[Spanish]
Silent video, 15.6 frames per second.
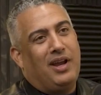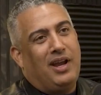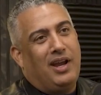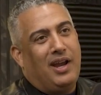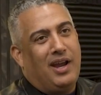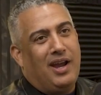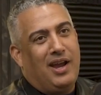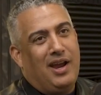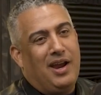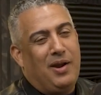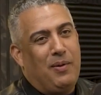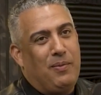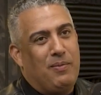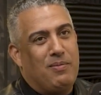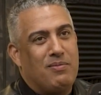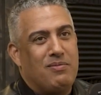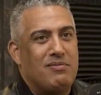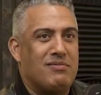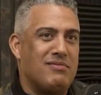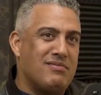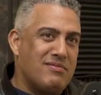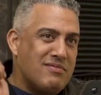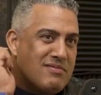eh,
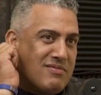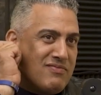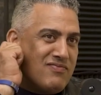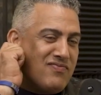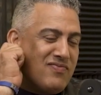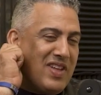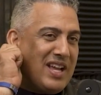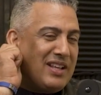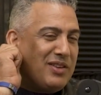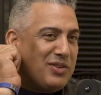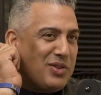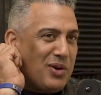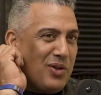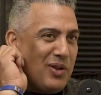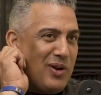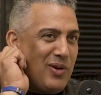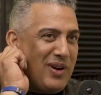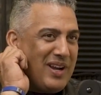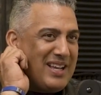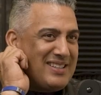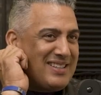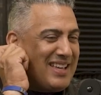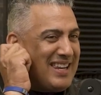dentro de lo
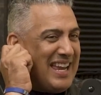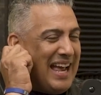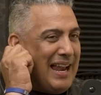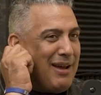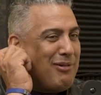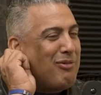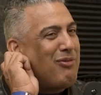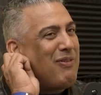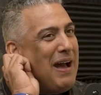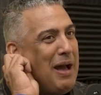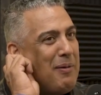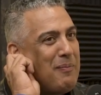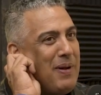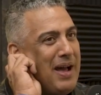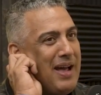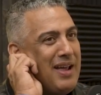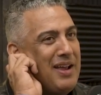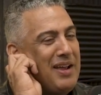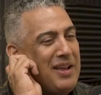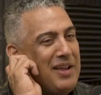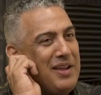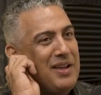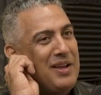que sería la fama,
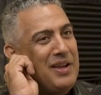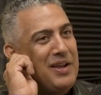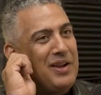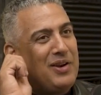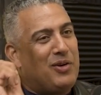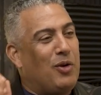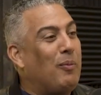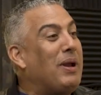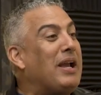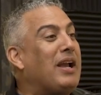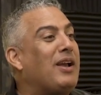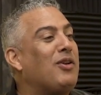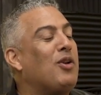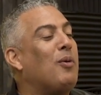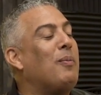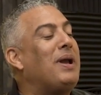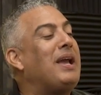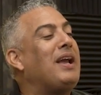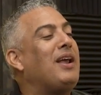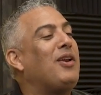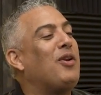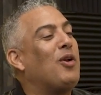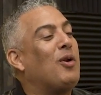no me, no
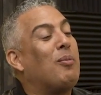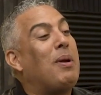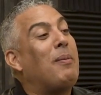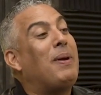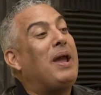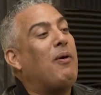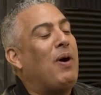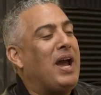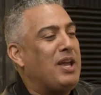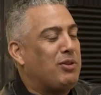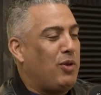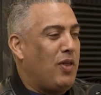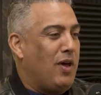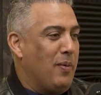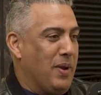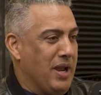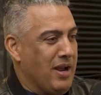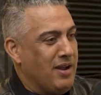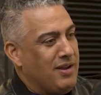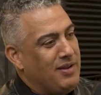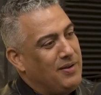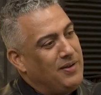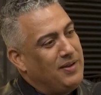me, no me veo ahí todavía.
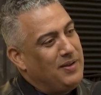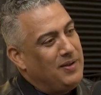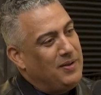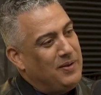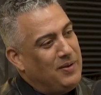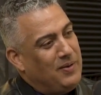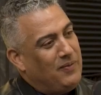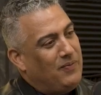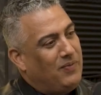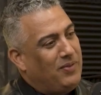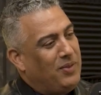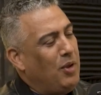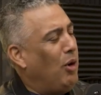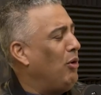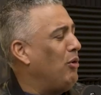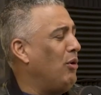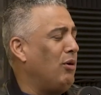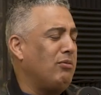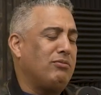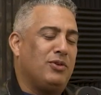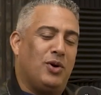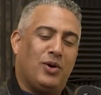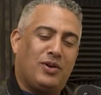No,
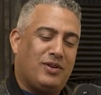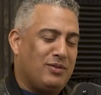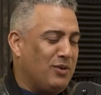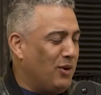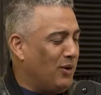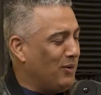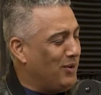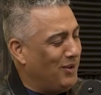no, no, no,